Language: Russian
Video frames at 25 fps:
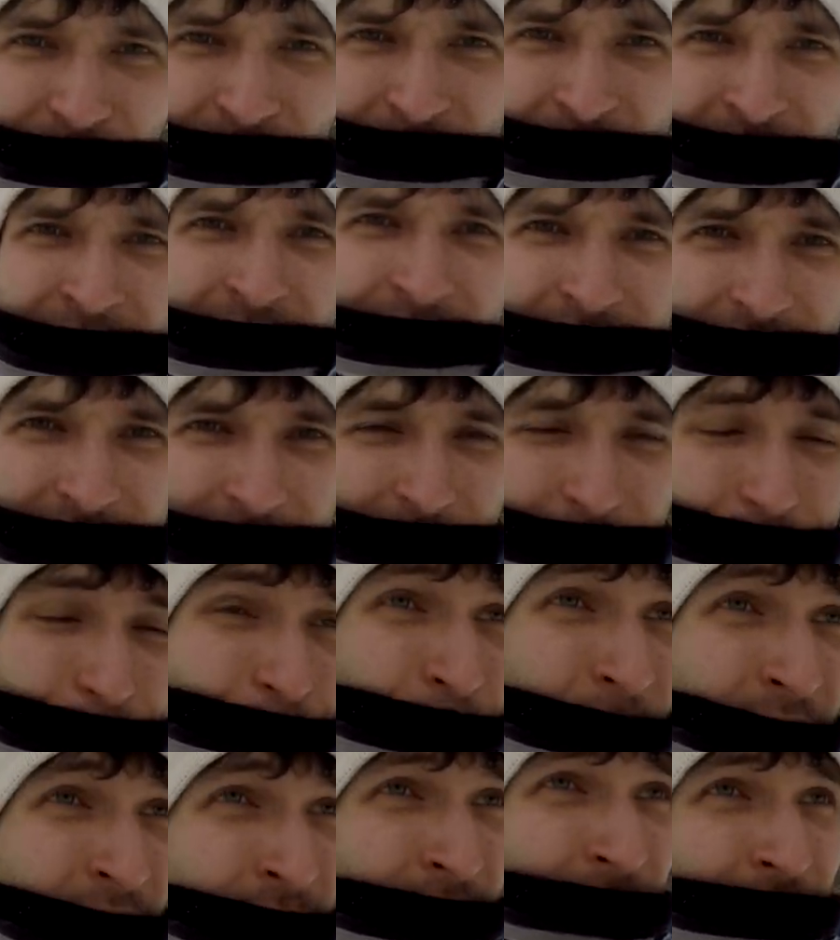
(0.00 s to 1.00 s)
сказано,
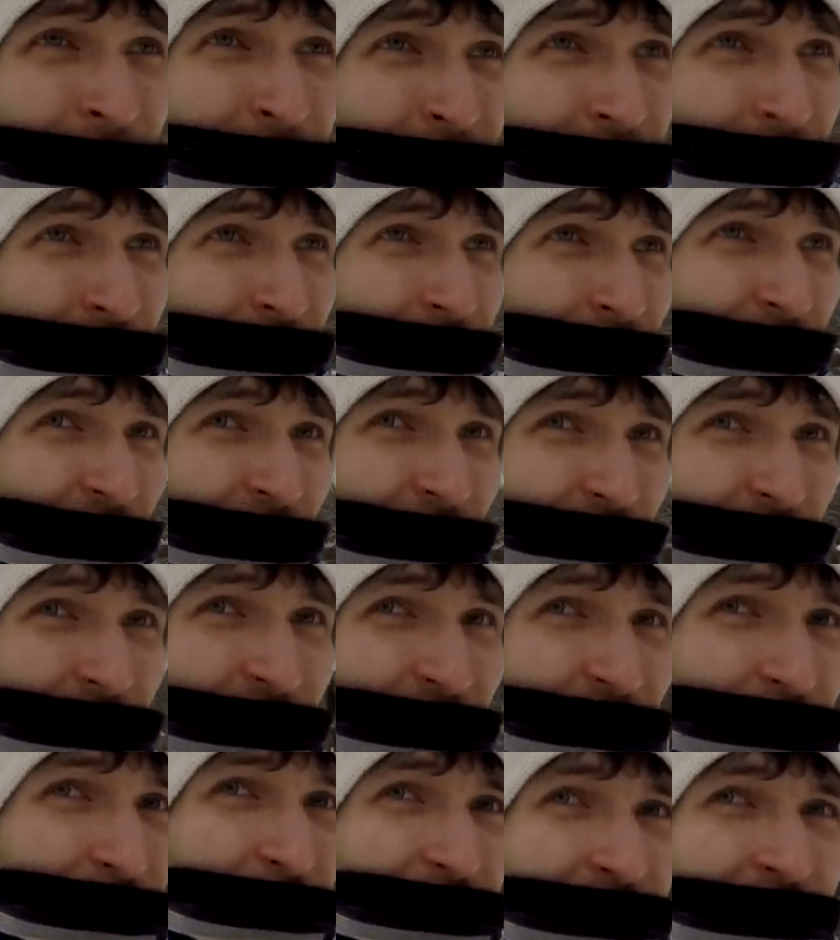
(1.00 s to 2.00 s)
что
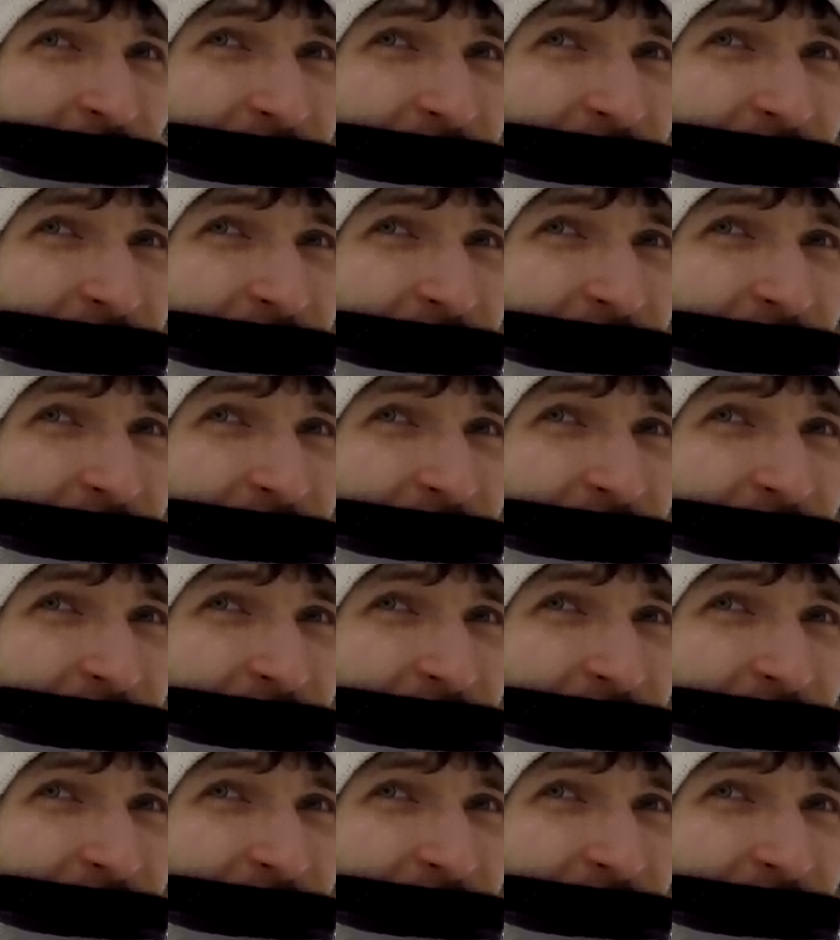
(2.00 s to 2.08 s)
можно было